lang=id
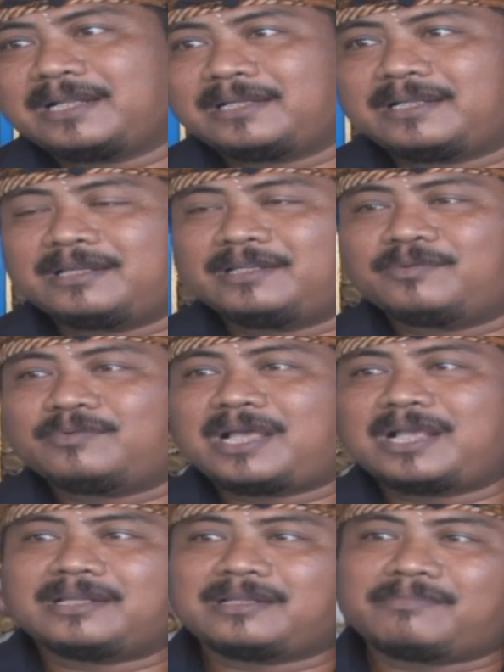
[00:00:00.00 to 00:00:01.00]
kita
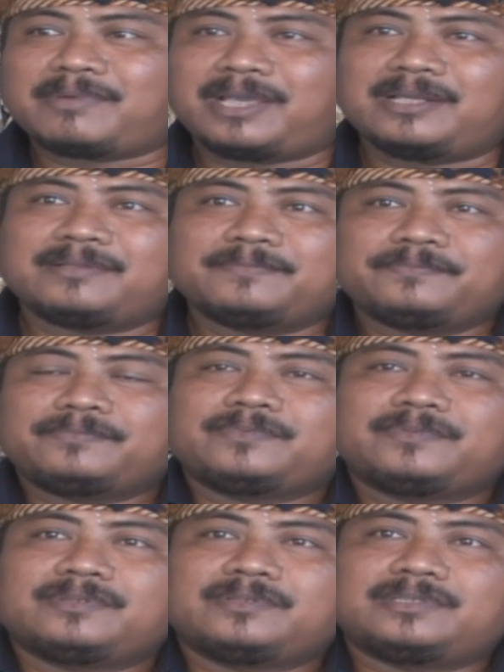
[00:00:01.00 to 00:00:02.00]
diundang kita main
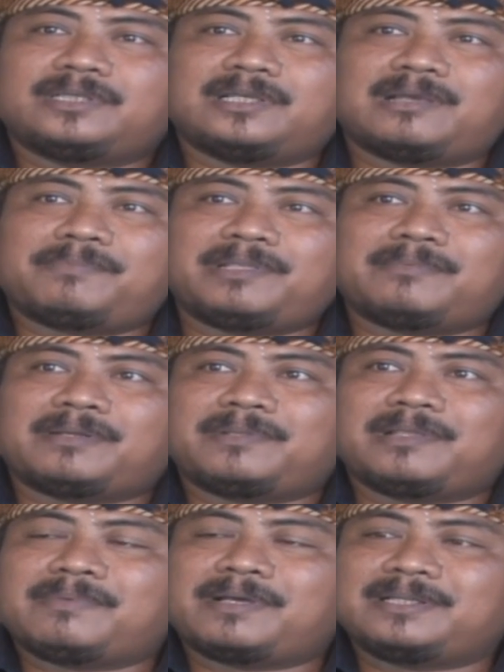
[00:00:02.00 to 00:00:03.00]
sehingga
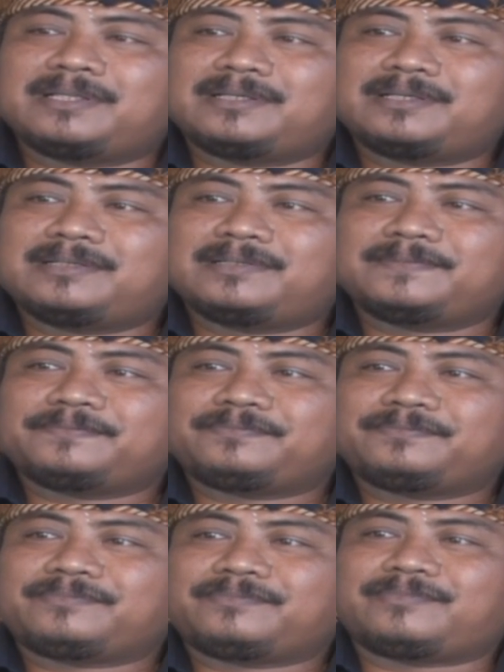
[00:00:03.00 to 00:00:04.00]
pejabat-pejabatnya ke
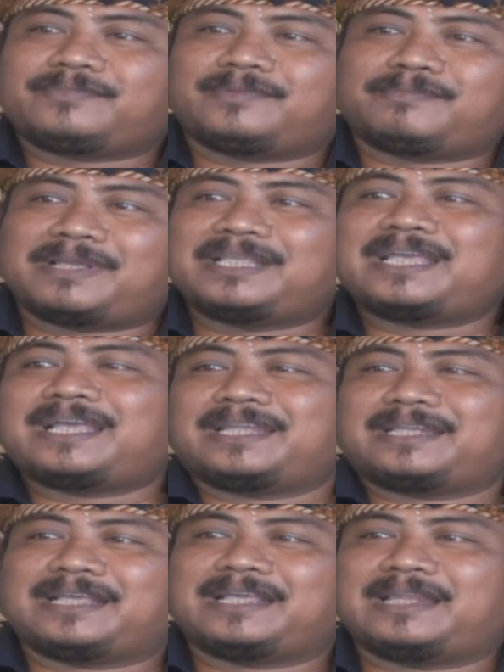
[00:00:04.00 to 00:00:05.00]
banyak
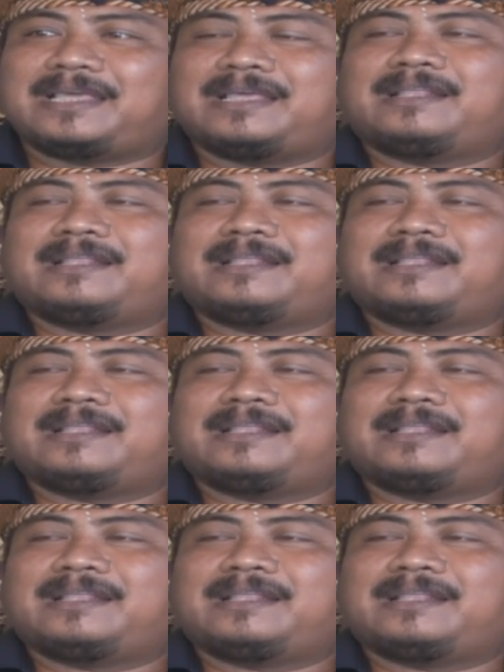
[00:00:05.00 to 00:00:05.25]
kita kenal